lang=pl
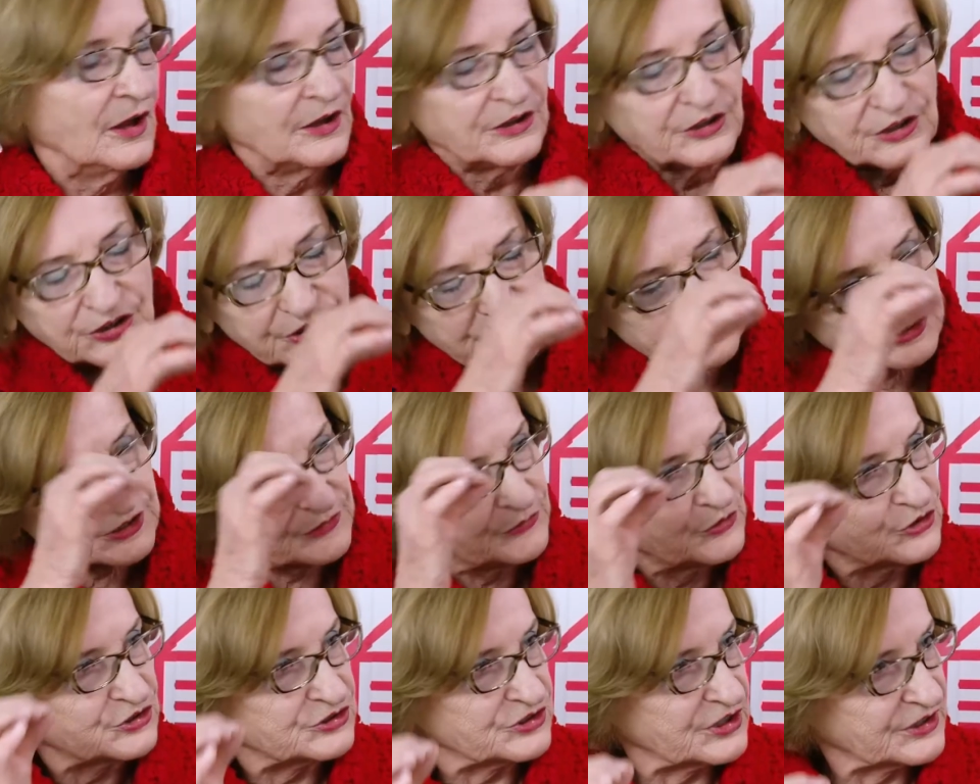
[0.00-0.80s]
Jeszcze
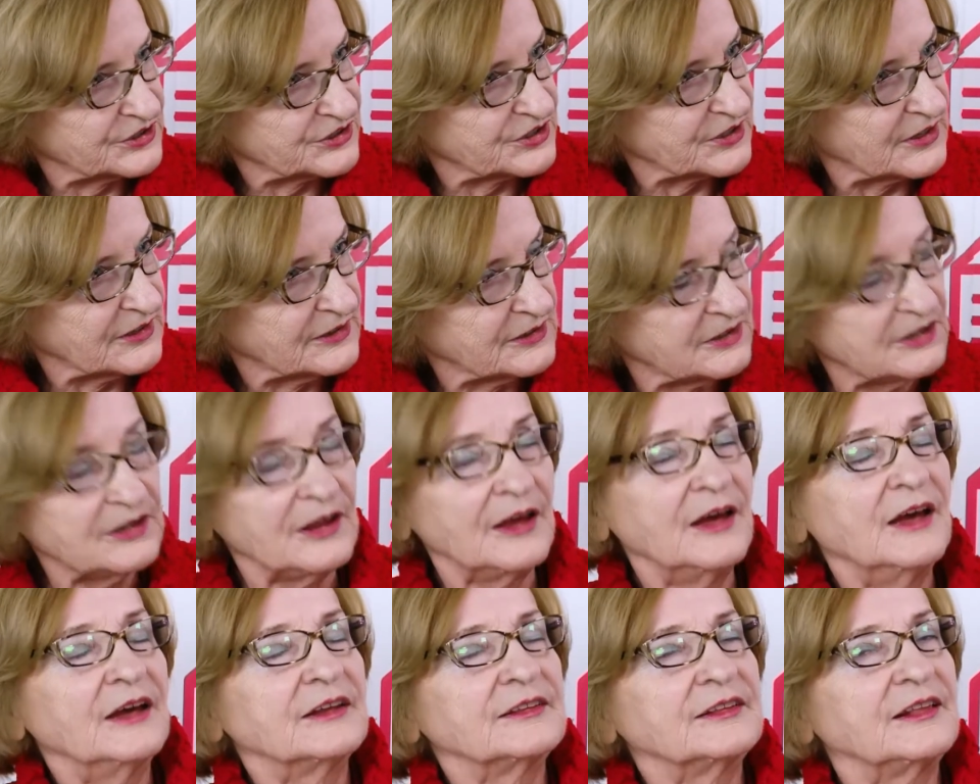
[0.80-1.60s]
wyższe ceny,
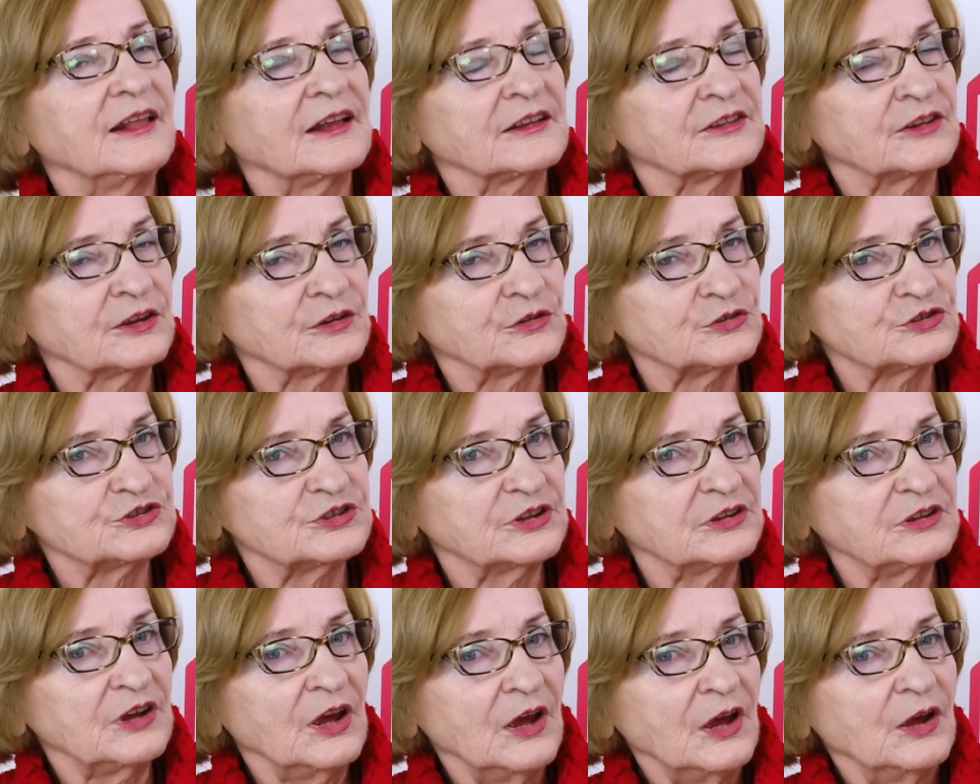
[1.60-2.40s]
dlatego
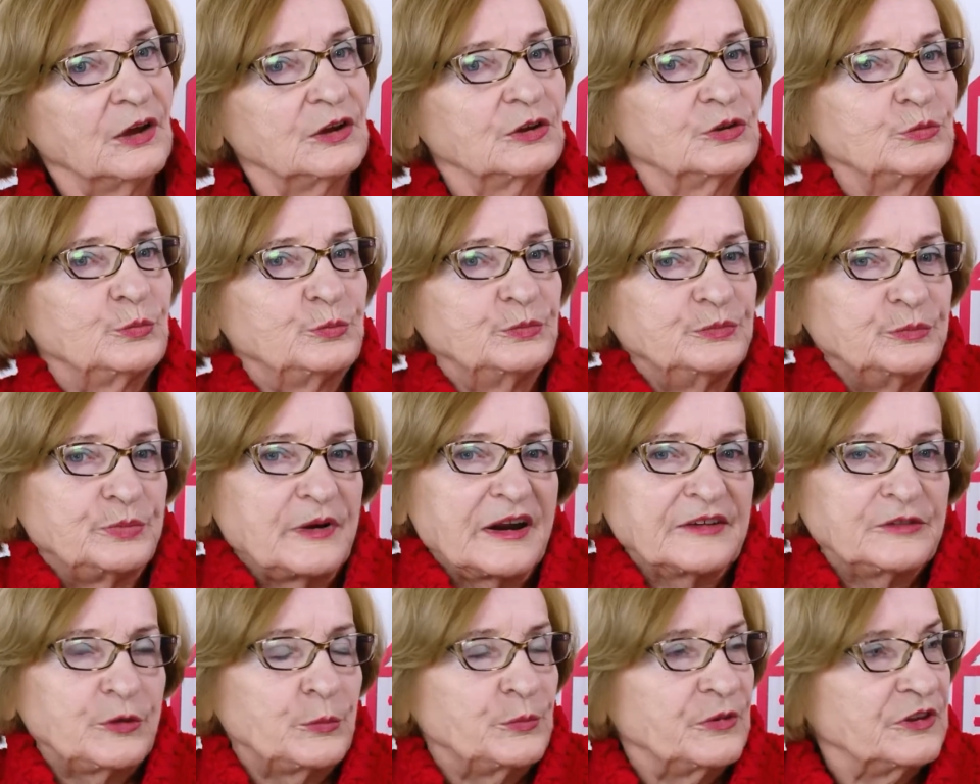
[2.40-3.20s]
że e,
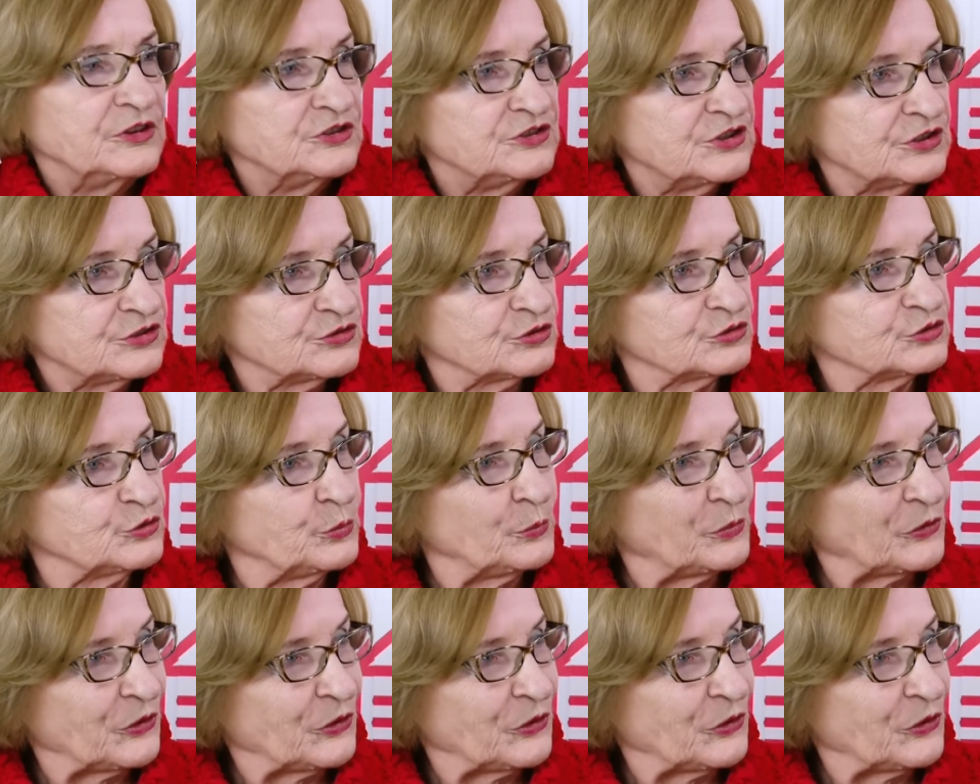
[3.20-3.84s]
prawie 50%